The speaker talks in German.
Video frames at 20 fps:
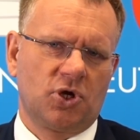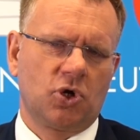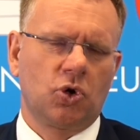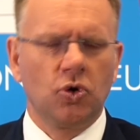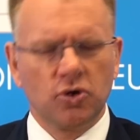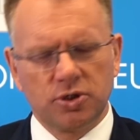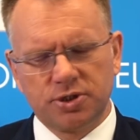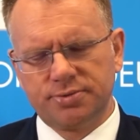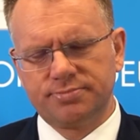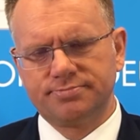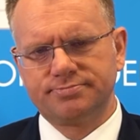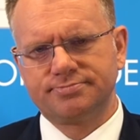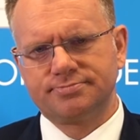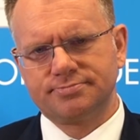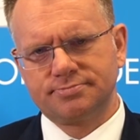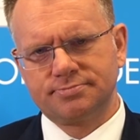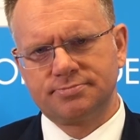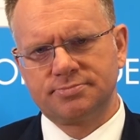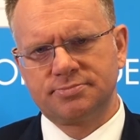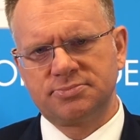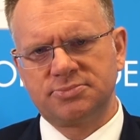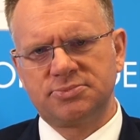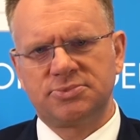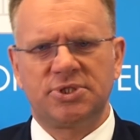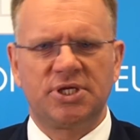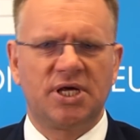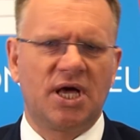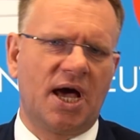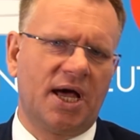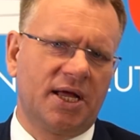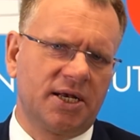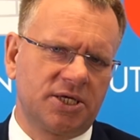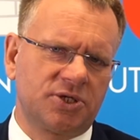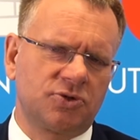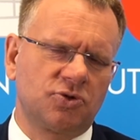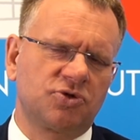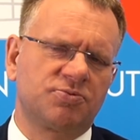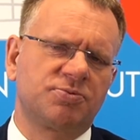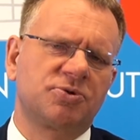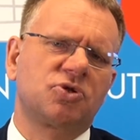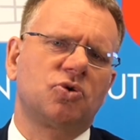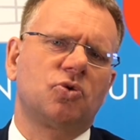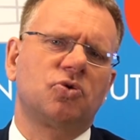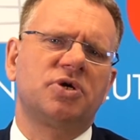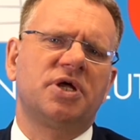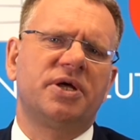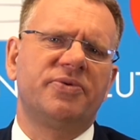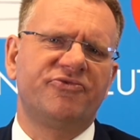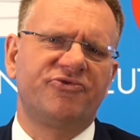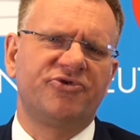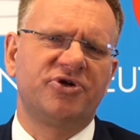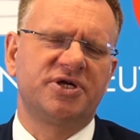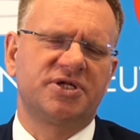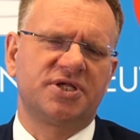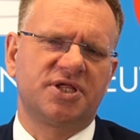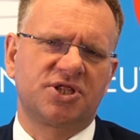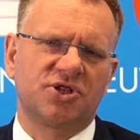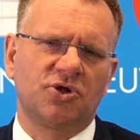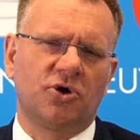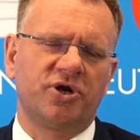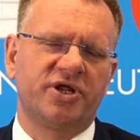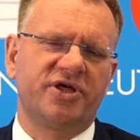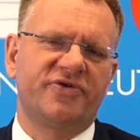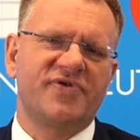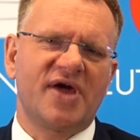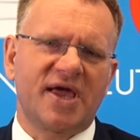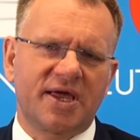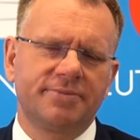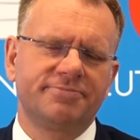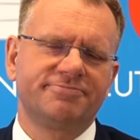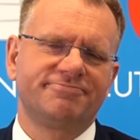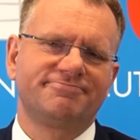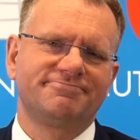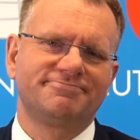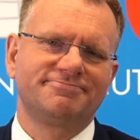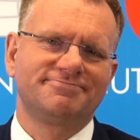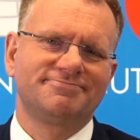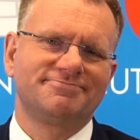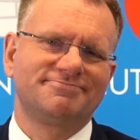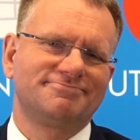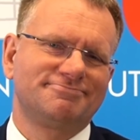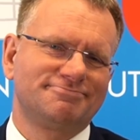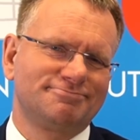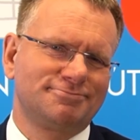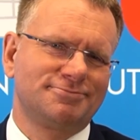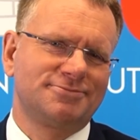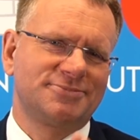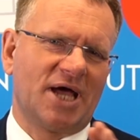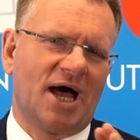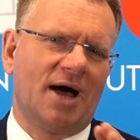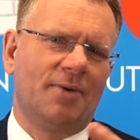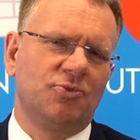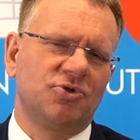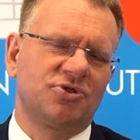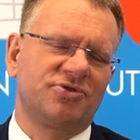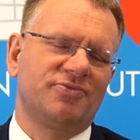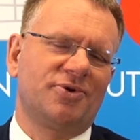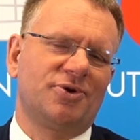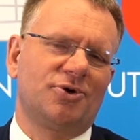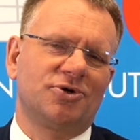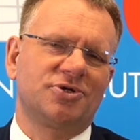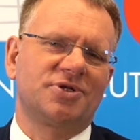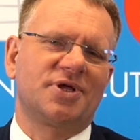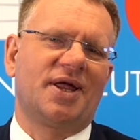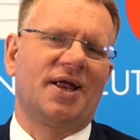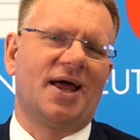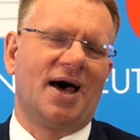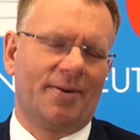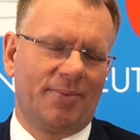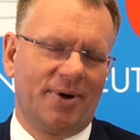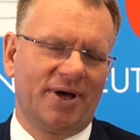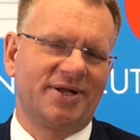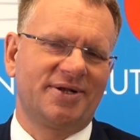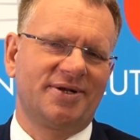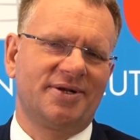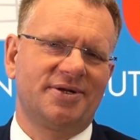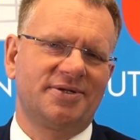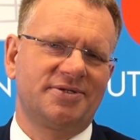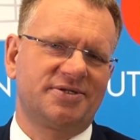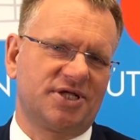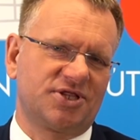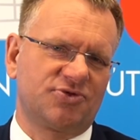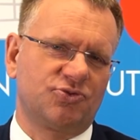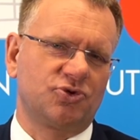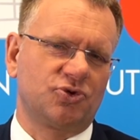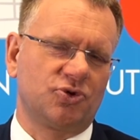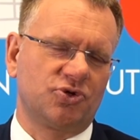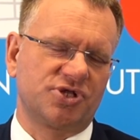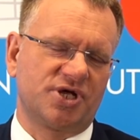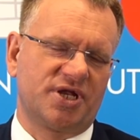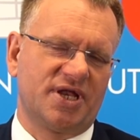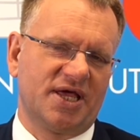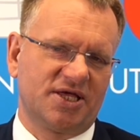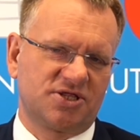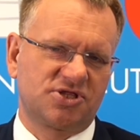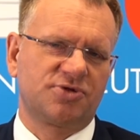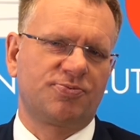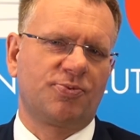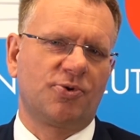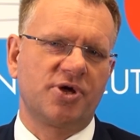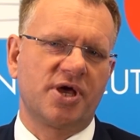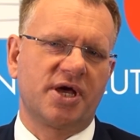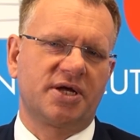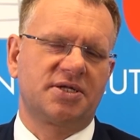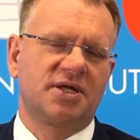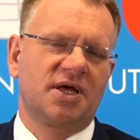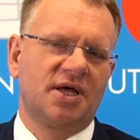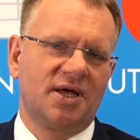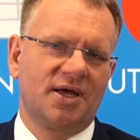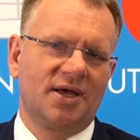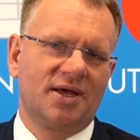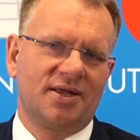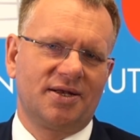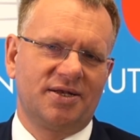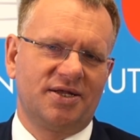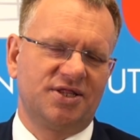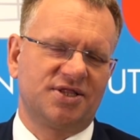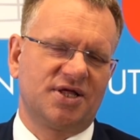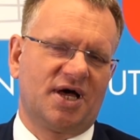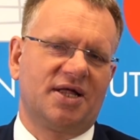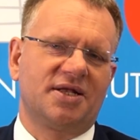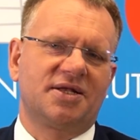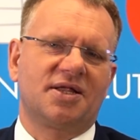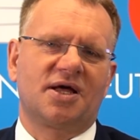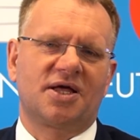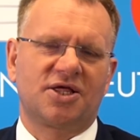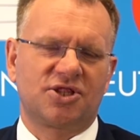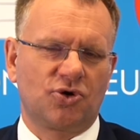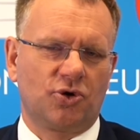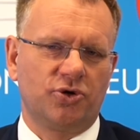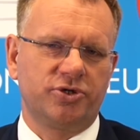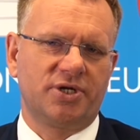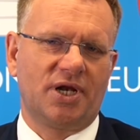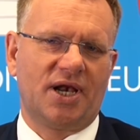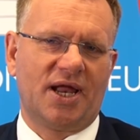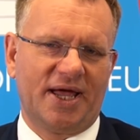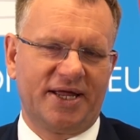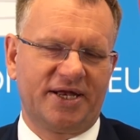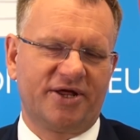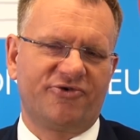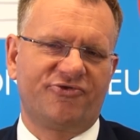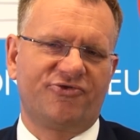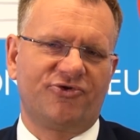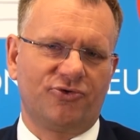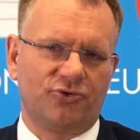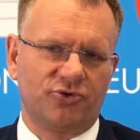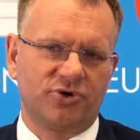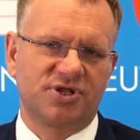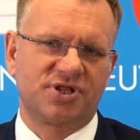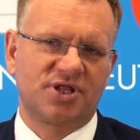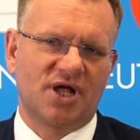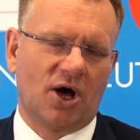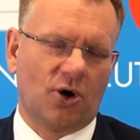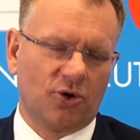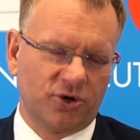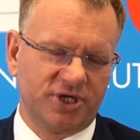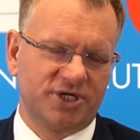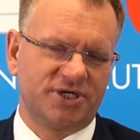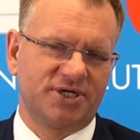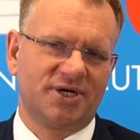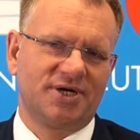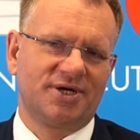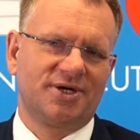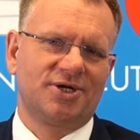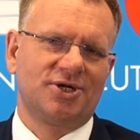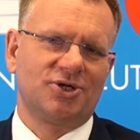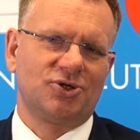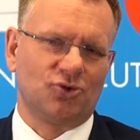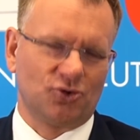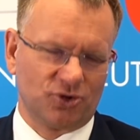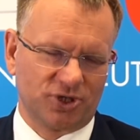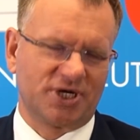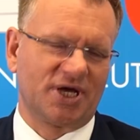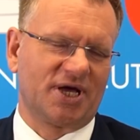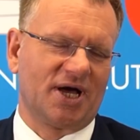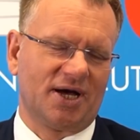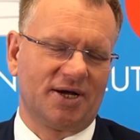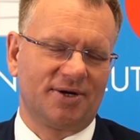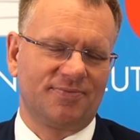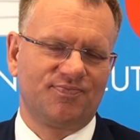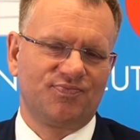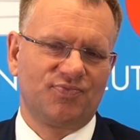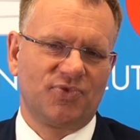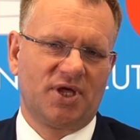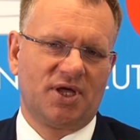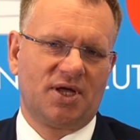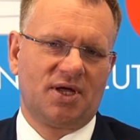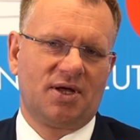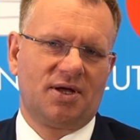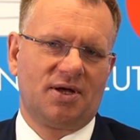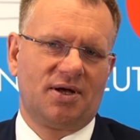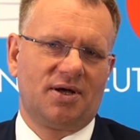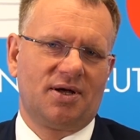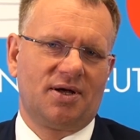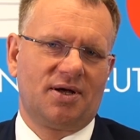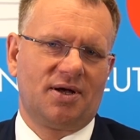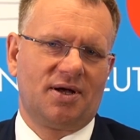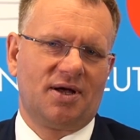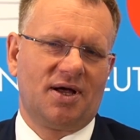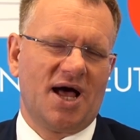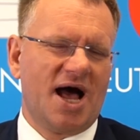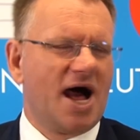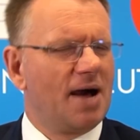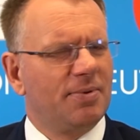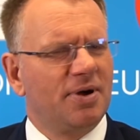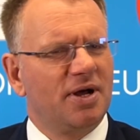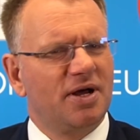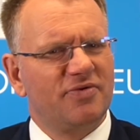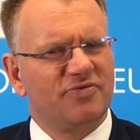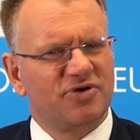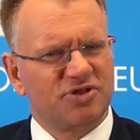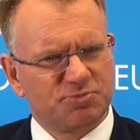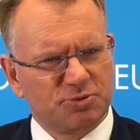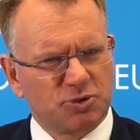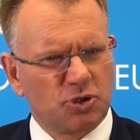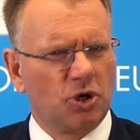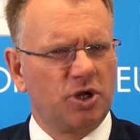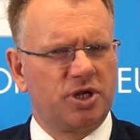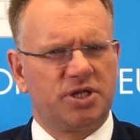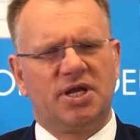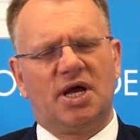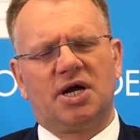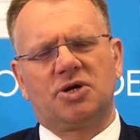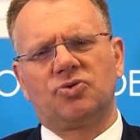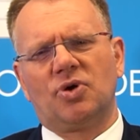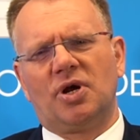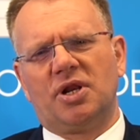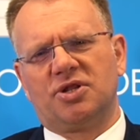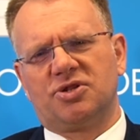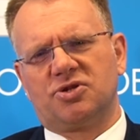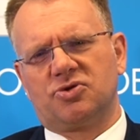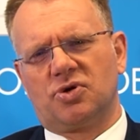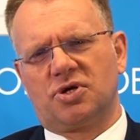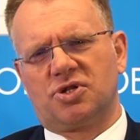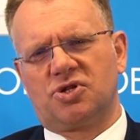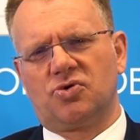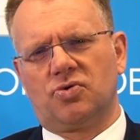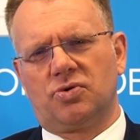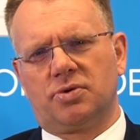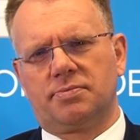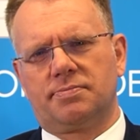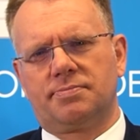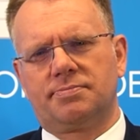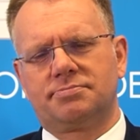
Gut, die einrichtungsbezogene Impfpflicht ist noch nicht weg. Da müssen wir noch dran arbeiten. Das wird unser nächstes Projekt. Dieser Antrag ist heute leider von uns auch nicht durchgegangen. Aber was bedeutet die aktuelle Situation?